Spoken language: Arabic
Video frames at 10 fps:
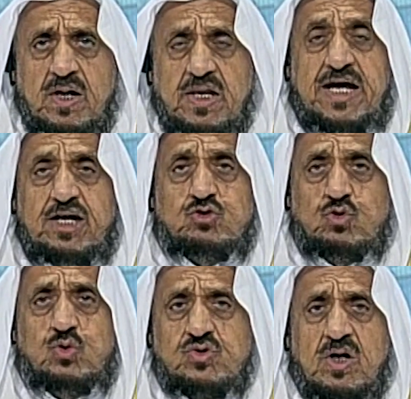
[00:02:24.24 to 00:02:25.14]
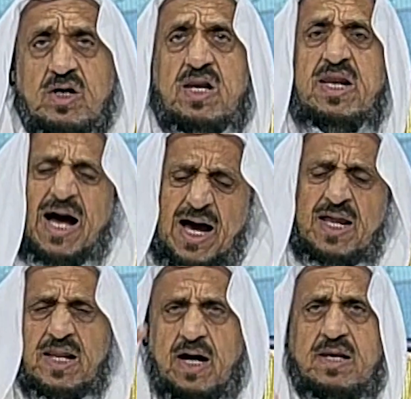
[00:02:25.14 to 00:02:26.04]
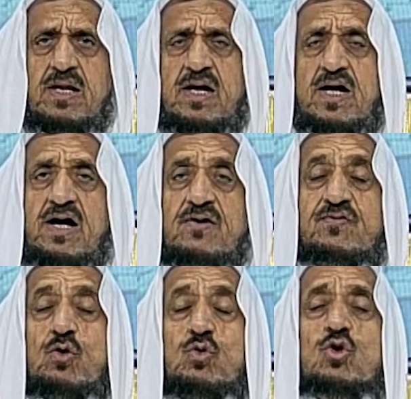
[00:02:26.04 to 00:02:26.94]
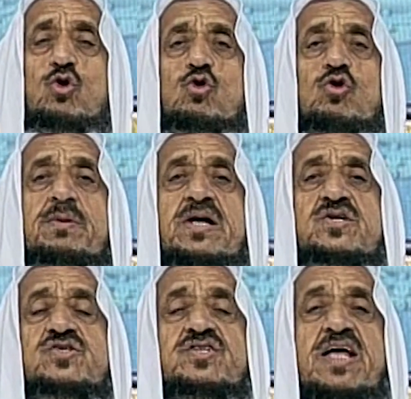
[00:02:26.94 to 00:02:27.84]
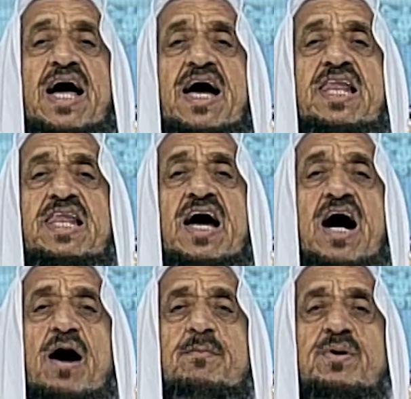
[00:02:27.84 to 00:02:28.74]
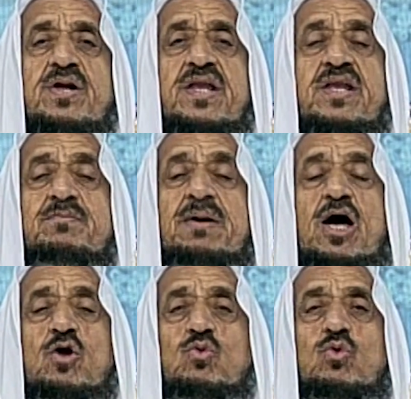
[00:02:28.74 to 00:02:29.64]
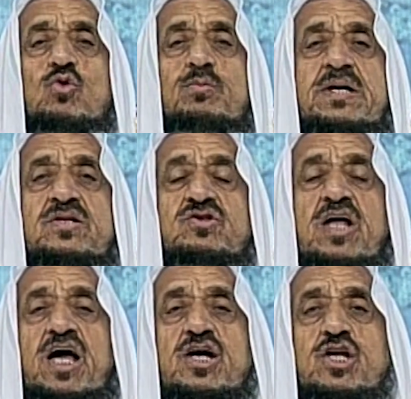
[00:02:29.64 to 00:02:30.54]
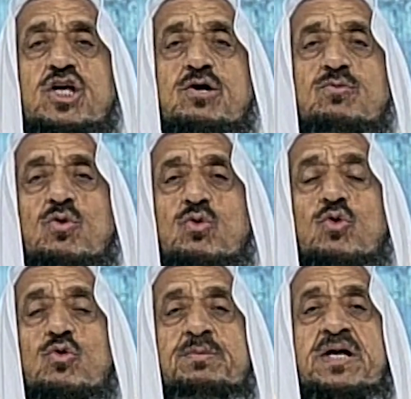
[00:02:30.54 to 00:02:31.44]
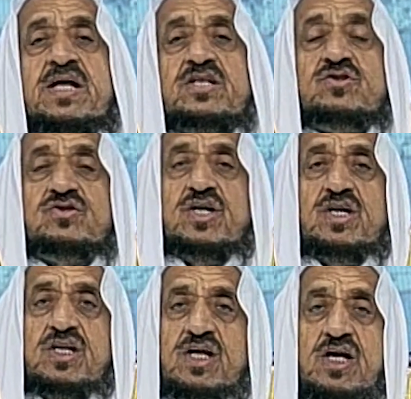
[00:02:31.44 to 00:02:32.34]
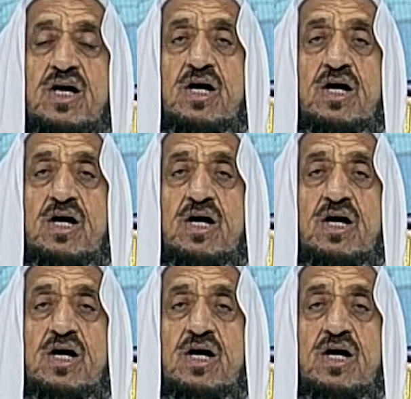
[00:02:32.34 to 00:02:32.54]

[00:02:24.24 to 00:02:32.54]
لا يجوز قال لا حلال فكل من استحل امرا معلوما تحريمه من الدين